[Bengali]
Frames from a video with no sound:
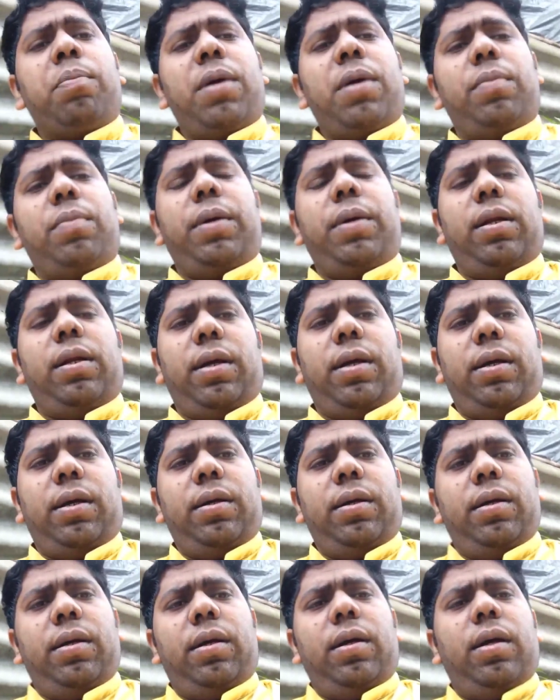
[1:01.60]
আপনার ফিল্ডে
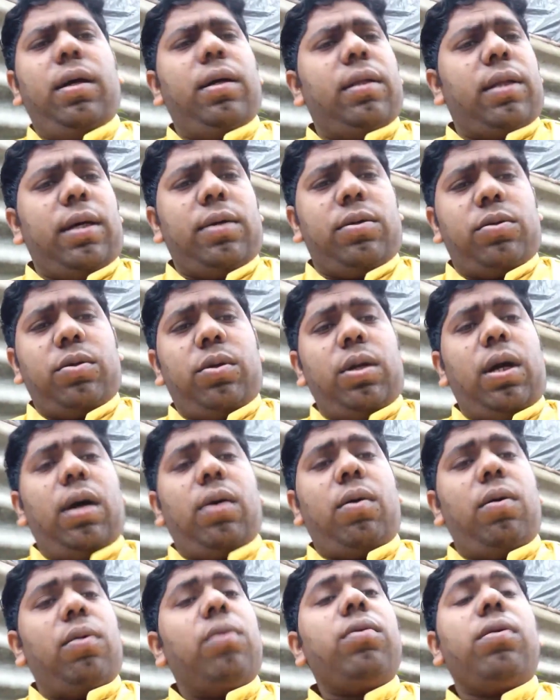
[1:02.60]
তাই চলা
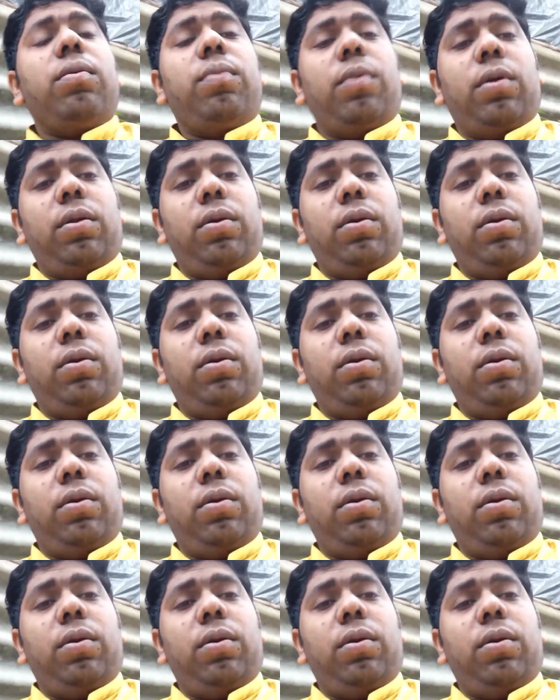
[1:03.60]
কখনো